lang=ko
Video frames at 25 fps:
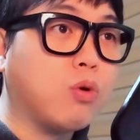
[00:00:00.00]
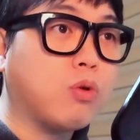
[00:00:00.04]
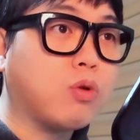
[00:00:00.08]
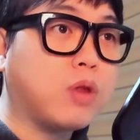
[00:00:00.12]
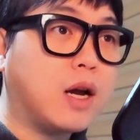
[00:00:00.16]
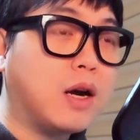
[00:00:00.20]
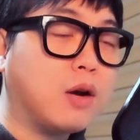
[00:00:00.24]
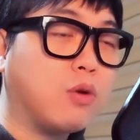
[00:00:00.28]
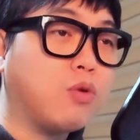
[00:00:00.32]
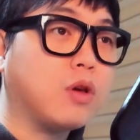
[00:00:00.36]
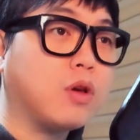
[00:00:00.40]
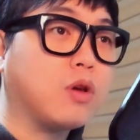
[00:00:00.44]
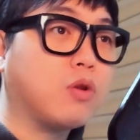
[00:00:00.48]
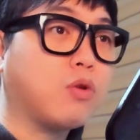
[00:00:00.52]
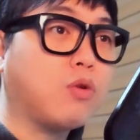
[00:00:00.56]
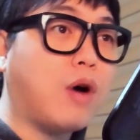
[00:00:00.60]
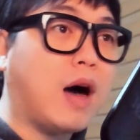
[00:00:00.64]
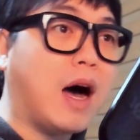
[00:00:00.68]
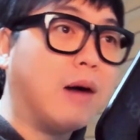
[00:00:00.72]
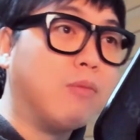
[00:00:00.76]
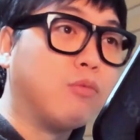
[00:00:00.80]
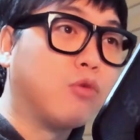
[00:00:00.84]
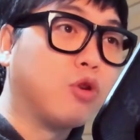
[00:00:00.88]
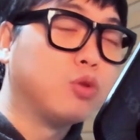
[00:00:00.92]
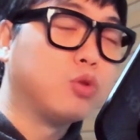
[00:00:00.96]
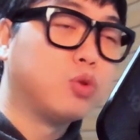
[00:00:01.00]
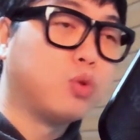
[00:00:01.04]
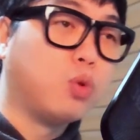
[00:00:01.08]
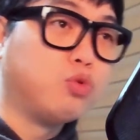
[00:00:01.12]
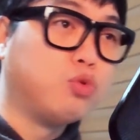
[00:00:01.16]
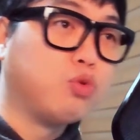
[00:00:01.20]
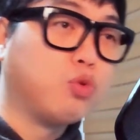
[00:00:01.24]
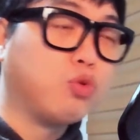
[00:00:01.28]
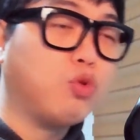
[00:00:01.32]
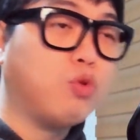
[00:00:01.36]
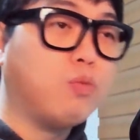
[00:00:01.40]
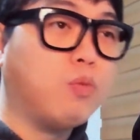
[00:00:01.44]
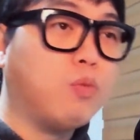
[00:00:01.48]
살고 있고 아무런
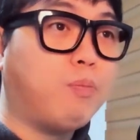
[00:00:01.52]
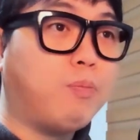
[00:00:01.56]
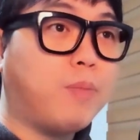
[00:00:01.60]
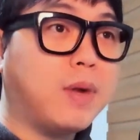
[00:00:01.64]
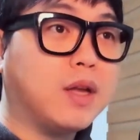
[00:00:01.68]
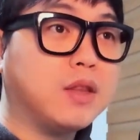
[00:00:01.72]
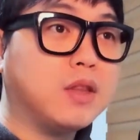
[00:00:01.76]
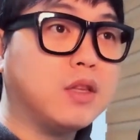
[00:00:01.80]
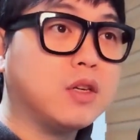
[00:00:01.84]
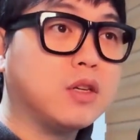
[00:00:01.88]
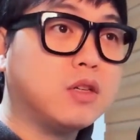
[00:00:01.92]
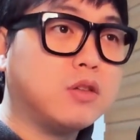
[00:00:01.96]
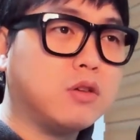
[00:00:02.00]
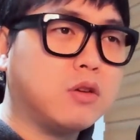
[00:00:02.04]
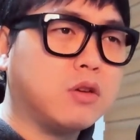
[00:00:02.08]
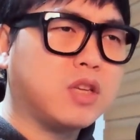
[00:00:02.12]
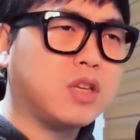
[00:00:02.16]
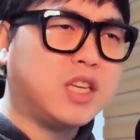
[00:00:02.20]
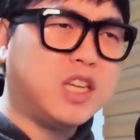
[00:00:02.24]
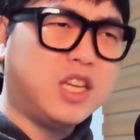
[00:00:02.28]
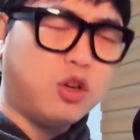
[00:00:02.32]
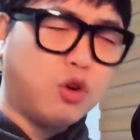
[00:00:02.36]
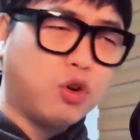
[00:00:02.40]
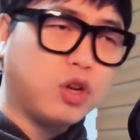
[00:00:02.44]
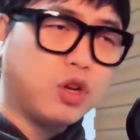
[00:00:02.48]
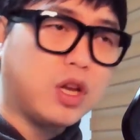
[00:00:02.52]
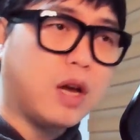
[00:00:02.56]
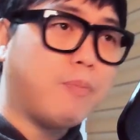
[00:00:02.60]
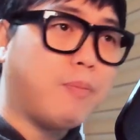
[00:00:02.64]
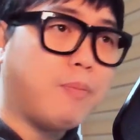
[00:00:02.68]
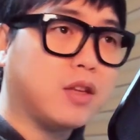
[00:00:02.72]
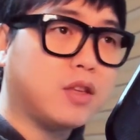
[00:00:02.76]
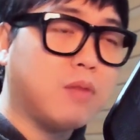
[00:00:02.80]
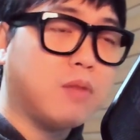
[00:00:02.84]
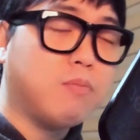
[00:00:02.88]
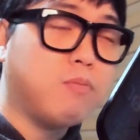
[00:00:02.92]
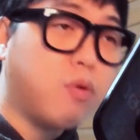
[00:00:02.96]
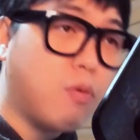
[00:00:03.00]
존중도 못 받는 그런 기러기 아빠
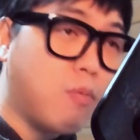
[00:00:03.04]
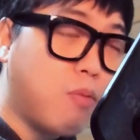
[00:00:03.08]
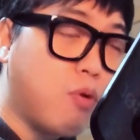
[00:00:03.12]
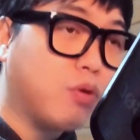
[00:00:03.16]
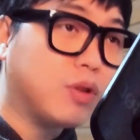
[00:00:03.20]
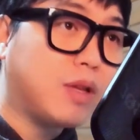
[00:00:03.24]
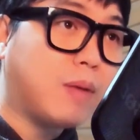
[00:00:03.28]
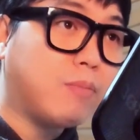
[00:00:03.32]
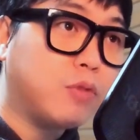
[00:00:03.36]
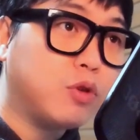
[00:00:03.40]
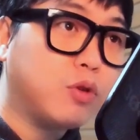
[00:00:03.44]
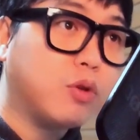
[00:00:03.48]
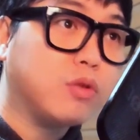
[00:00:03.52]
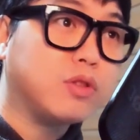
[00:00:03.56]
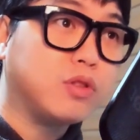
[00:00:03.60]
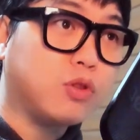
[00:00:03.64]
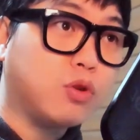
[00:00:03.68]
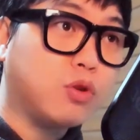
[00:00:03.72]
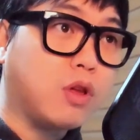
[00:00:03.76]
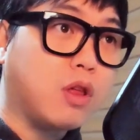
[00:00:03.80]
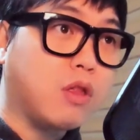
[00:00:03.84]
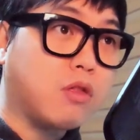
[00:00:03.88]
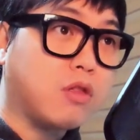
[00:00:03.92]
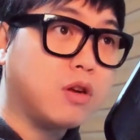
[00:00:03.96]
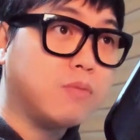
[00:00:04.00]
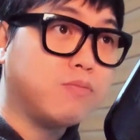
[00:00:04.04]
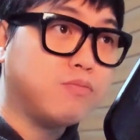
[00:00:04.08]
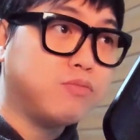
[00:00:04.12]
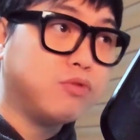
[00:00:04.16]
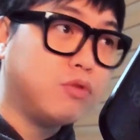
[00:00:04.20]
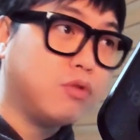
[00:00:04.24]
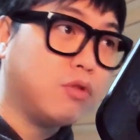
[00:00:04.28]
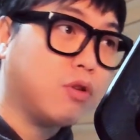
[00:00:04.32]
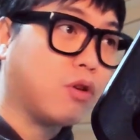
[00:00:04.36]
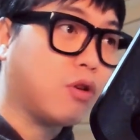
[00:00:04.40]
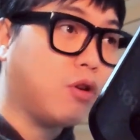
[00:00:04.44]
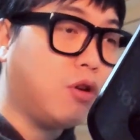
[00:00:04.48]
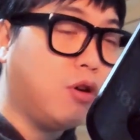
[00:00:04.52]
같은 퐁퐁남들도 들어있을
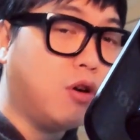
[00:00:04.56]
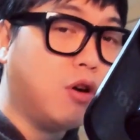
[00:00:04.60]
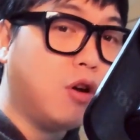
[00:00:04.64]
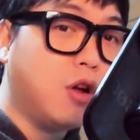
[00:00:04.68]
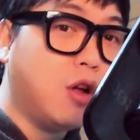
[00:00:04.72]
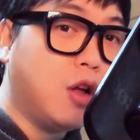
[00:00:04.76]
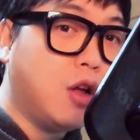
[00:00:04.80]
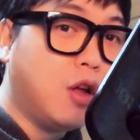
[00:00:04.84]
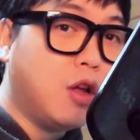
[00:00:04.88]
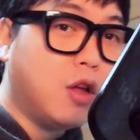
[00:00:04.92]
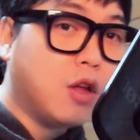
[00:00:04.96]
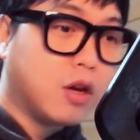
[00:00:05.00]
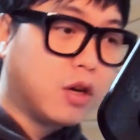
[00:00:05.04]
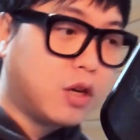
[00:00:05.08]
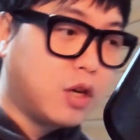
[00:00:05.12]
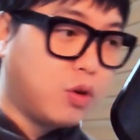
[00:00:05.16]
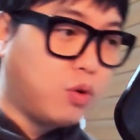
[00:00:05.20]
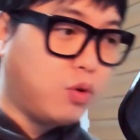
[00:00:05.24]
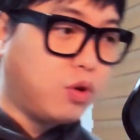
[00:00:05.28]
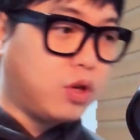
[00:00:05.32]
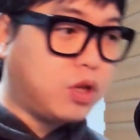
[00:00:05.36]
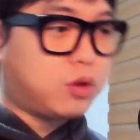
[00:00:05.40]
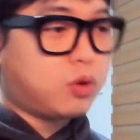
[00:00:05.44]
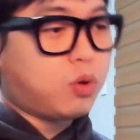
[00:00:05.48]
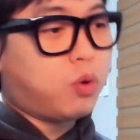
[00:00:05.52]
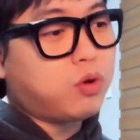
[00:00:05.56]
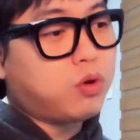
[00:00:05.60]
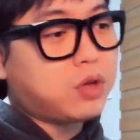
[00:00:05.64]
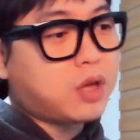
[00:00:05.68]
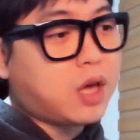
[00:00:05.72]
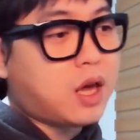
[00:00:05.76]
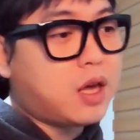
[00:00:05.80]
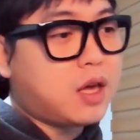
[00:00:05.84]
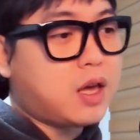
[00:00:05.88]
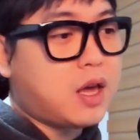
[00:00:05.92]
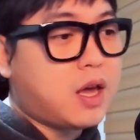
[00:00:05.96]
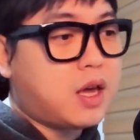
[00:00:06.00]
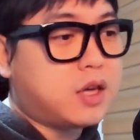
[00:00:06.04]
뿐더러 그리고 이
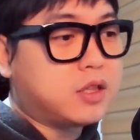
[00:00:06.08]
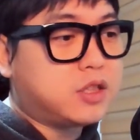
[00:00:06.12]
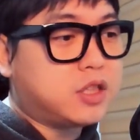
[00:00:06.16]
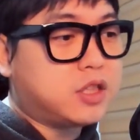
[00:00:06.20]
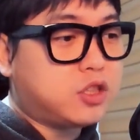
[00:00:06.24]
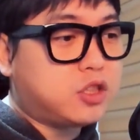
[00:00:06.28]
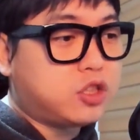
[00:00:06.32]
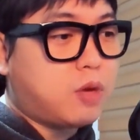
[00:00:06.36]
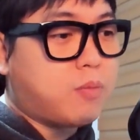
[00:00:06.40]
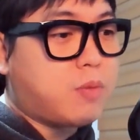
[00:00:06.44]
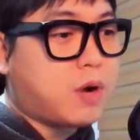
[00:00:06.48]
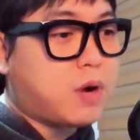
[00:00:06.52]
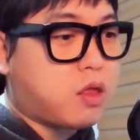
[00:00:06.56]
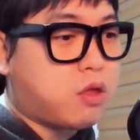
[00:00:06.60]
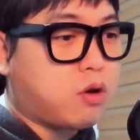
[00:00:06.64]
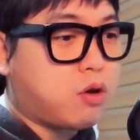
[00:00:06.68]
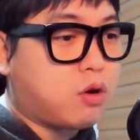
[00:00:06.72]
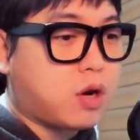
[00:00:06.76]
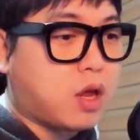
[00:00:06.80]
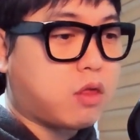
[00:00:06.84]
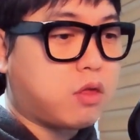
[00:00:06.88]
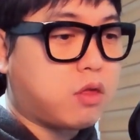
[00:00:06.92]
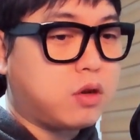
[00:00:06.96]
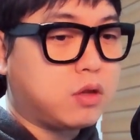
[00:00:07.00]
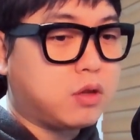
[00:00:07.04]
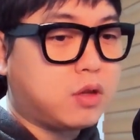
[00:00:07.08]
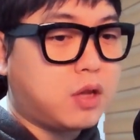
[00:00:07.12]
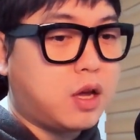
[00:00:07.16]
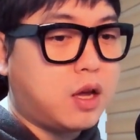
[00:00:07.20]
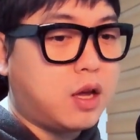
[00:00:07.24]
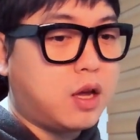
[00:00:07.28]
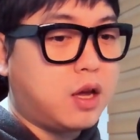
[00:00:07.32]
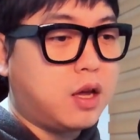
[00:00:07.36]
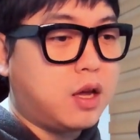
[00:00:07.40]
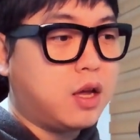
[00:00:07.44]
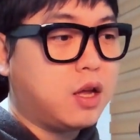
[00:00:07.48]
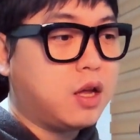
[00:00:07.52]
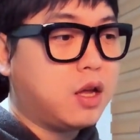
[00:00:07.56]
통계의 시점을 해석을 했을
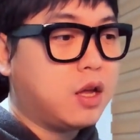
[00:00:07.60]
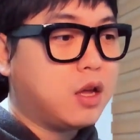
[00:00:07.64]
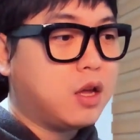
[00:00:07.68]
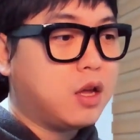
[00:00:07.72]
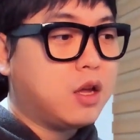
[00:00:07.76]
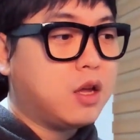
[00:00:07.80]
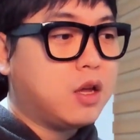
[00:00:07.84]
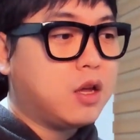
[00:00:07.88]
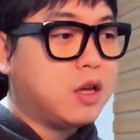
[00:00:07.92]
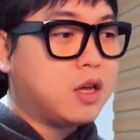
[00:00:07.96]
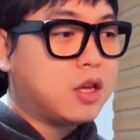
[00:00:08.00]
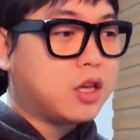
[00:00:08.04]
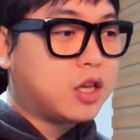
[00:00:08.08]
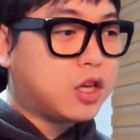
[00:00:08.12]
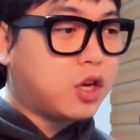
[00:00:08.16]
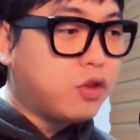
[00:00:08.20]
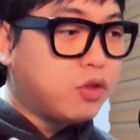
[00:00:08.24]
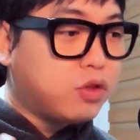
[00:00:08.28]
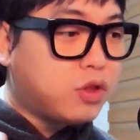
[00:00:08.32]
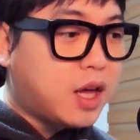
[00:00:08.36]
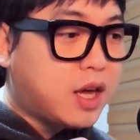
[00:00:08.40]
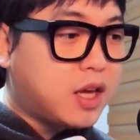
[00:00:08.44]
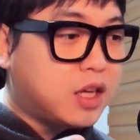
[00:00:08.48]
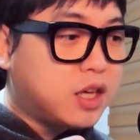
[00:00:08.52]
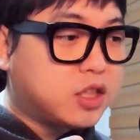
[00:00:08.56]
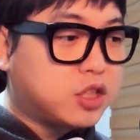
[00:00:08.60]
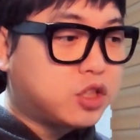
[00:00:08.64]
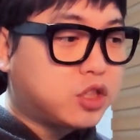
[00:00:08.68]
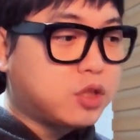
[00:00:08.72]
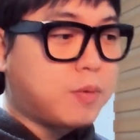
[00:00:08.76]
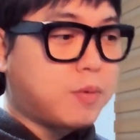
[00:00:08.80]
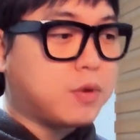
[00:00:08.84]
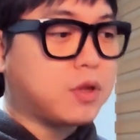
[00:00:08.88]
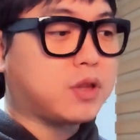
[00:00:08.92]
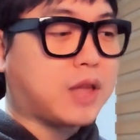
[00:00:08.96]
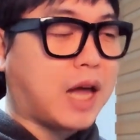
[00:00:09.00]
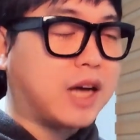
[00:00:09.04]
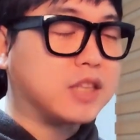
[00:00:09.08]
때 현대의
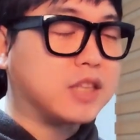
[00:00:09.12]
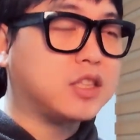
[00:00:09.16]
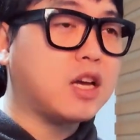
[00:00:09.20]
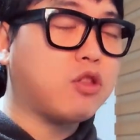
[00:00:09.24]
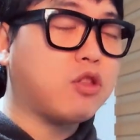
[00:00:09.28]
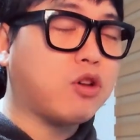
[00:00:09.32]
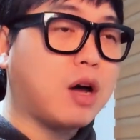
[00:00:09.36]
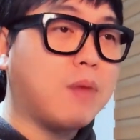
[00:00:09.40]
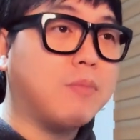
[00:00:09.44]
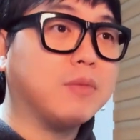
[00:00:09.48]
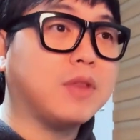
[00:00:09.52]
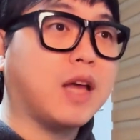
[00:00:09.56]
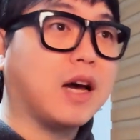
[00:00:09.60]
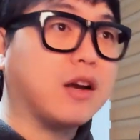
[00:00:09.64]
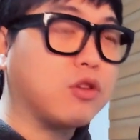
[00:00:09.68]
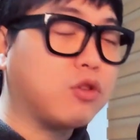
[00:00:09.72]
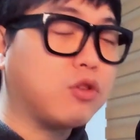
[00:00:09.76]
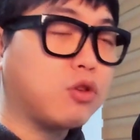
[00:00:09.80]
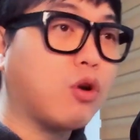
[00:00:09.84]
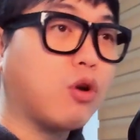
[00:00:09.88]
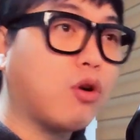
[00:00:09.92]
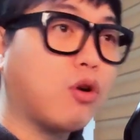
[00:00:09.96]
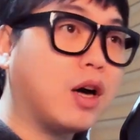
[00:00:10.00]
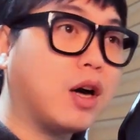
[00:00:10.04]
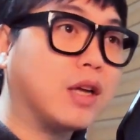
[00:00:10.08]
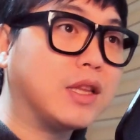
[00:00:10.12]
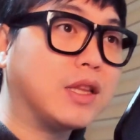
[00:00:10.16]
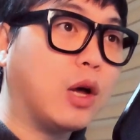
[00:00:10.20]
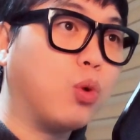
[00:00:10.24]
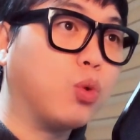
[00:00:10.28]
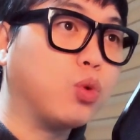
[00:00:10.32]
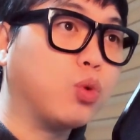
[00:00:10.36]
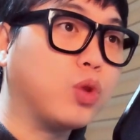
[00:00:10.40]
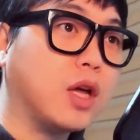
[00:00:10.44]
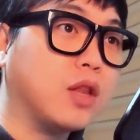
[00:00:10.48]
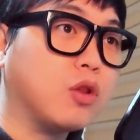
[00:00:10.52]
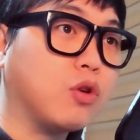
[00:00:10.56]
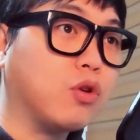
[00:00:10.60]
시점에서 다시 해석하면 다른 결과가
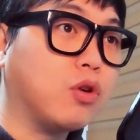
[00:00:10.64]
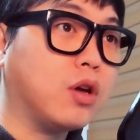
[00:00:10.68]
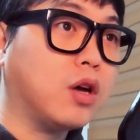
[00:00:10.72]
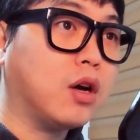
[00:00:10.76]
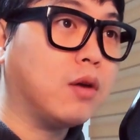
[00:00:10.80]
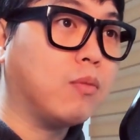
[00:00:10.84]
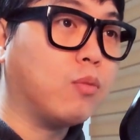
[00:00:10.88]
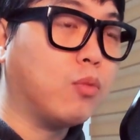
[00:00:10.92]
나온다는 거야.